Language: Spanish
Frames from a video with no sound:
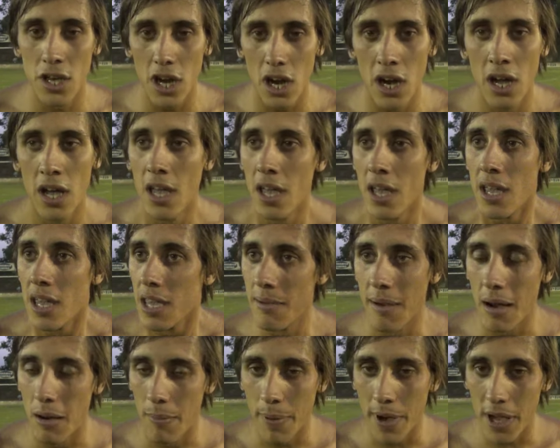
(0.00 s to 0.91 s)
dio y
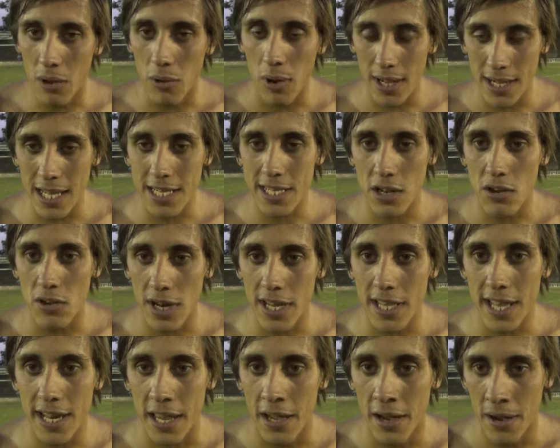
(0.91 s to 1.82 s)
vamos a poder jugar clásico
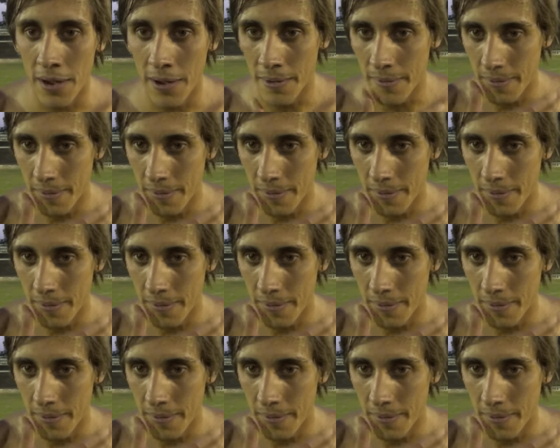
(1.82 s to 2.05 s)
con Ateneo.